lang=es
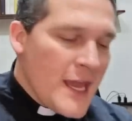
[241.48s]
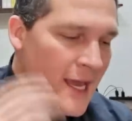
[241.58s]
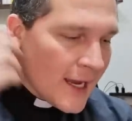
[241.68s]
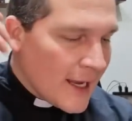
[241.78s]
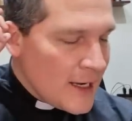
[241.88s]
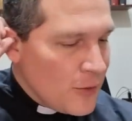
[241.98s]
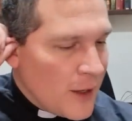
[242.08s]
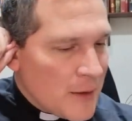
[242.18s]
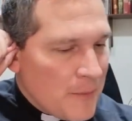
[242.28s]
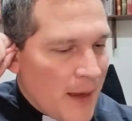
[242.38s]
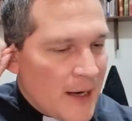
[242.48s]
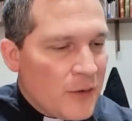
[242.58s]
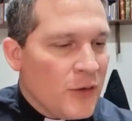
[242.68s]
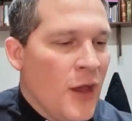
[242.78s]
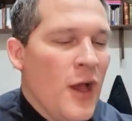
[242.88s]
día, queridos
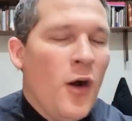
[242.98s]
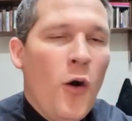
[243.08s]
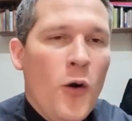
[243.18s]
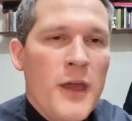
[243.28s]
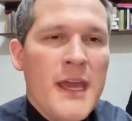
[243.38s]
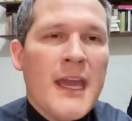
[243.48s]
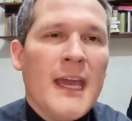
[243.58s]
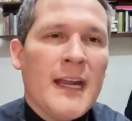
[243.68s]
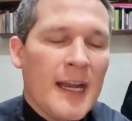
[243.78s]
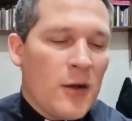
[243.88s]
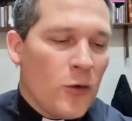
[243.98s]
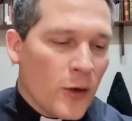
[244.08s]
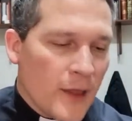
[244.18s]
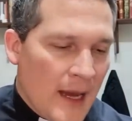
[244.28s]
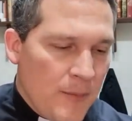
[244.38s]
hermanos, hoy que
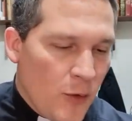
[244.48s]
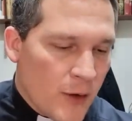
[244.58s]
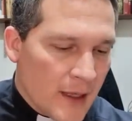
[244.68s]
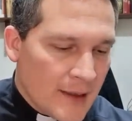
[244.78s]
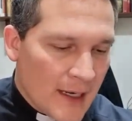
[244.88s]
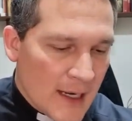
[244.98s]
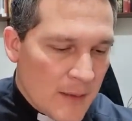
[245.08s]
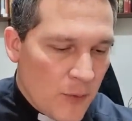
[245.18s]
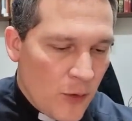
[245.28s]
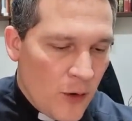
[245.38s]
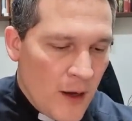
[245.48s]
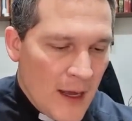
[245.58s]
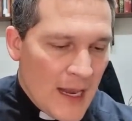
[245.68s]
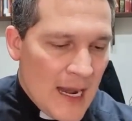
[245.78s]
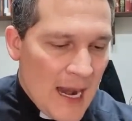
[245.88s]
recordamos que tenemos
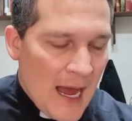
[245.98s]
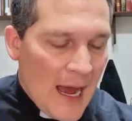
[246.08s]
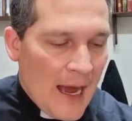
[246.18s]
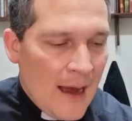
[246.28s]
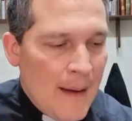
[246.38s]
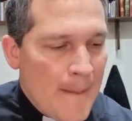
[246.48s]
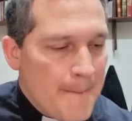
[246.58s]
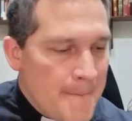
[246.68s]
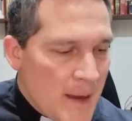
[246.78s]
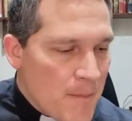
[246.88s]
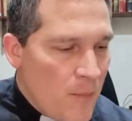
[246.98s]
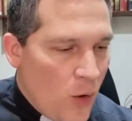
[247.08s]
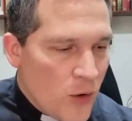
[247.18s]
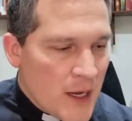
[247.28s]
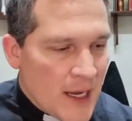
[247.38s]
la
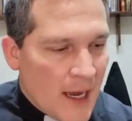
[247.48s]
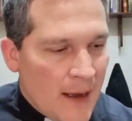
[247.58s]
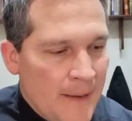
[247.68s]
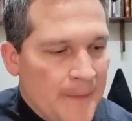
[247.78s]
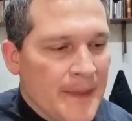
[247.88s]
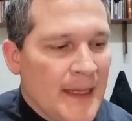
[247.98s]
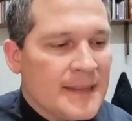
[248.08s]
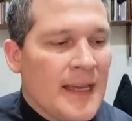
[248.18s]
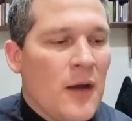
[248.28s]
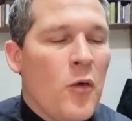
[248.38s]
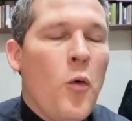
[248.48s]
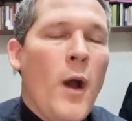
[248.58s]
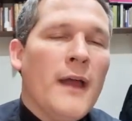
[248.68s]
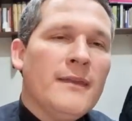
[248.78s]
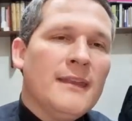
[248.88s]
memoria de San
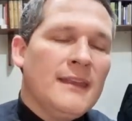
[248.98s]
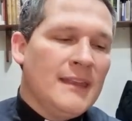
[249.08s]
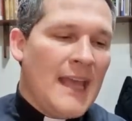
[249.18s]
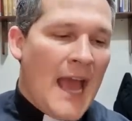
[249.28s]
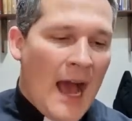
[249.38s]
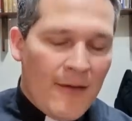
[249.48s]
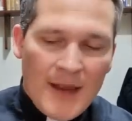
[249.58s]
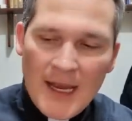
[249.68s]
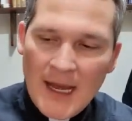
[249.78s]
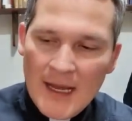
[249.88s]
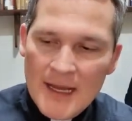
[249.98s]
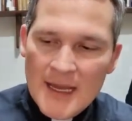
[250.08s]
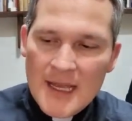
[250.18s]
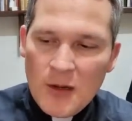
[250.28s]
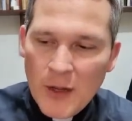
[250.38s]
Juan de Ávila
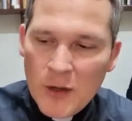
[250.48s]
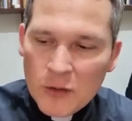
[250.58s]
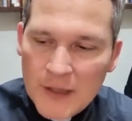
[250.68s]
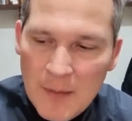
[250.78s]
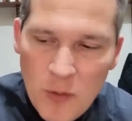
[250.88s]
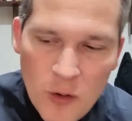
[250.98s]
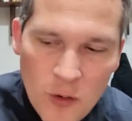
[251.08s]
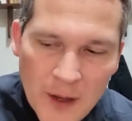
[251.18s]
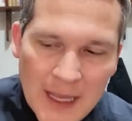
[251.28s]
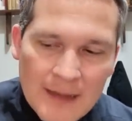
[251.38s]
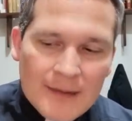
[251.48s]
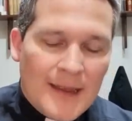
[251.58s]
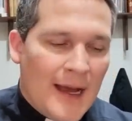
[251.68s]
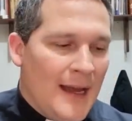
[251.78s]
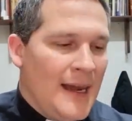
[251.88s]
y nos encontramos con
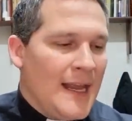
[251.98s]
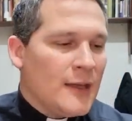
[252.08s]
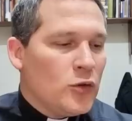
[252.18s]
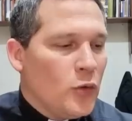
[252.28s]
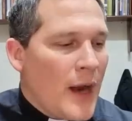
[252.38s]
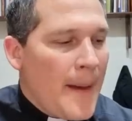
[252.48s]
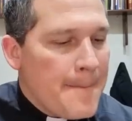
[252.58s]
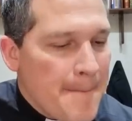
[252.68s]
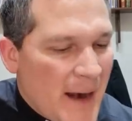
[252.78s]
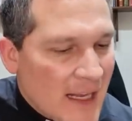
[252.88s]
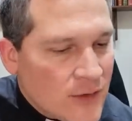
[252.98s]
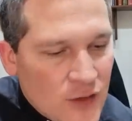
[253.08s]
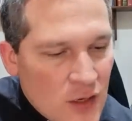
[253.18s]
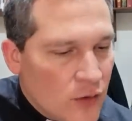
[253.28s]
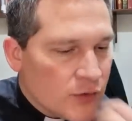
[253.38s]
estas lecturas
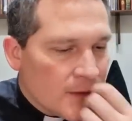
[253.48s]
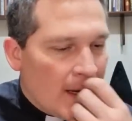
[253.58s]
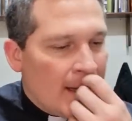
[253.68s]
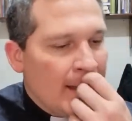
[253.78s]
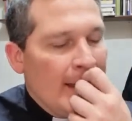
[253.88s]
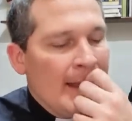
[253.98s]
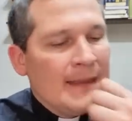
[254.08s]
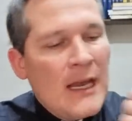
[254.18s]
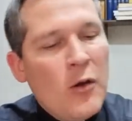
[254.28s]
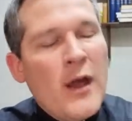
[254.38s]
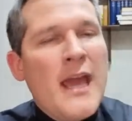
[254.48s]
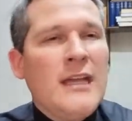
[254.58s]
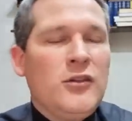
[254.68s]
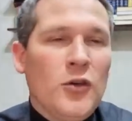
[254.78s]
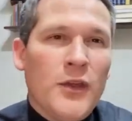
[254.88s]
preciosas de los
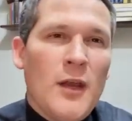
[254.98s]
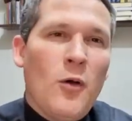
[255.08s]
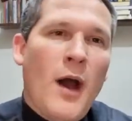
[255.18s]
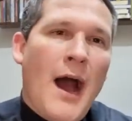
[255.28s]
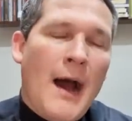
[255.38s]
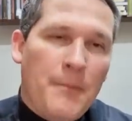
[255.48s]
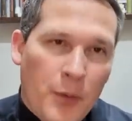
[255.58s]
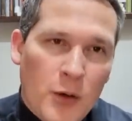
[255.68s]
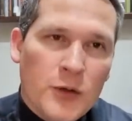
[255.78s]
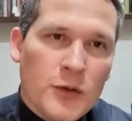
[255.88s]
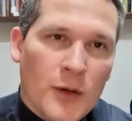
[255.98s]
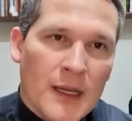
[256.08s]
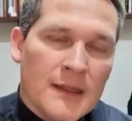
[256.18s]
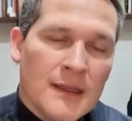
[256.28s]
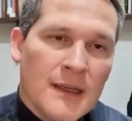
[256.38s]
hechos de los
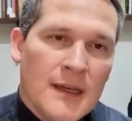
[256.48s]
apóstoles,